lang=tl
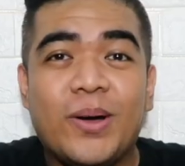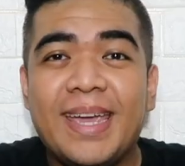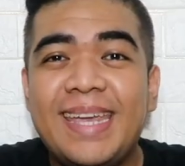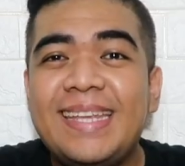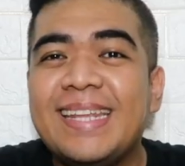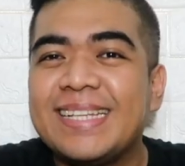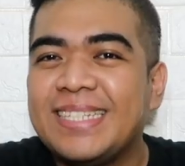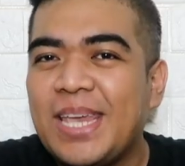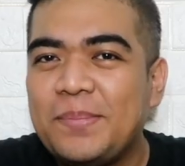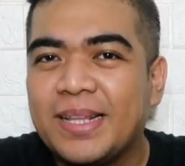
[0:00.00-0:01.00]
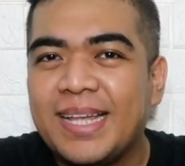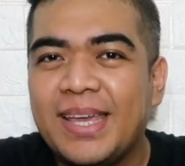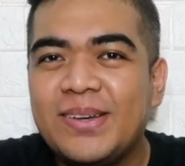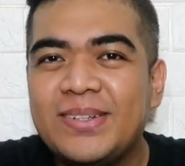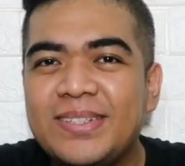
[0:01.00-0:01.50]
Okay, next game na
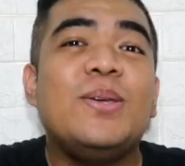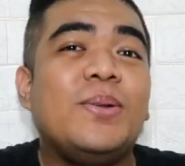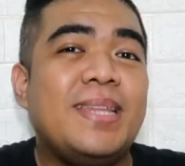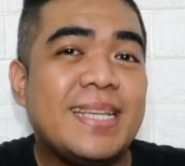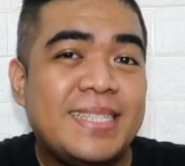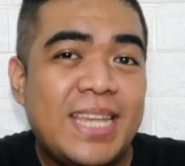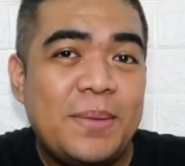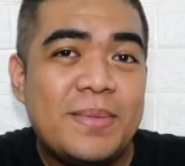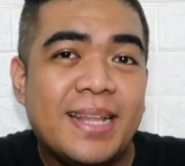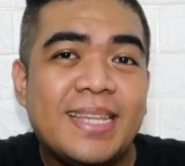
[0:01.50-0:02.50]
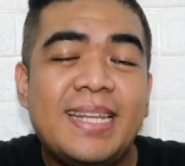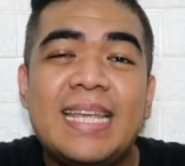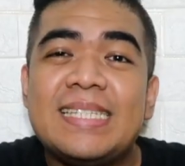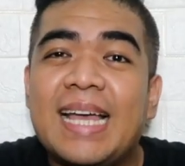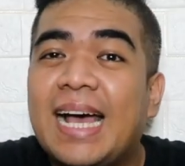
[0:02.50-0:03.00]
tayo. Yung next game natin
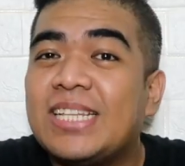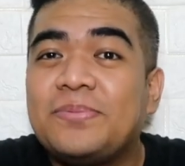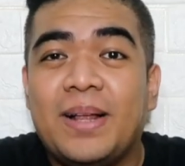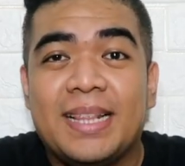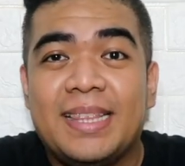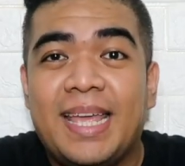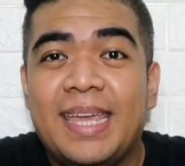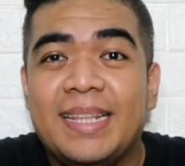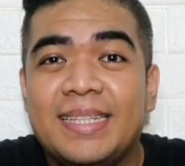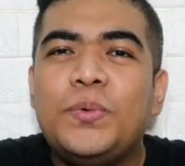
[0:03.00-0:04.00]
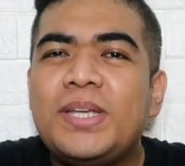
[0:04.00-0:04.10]
is Asphalt 9,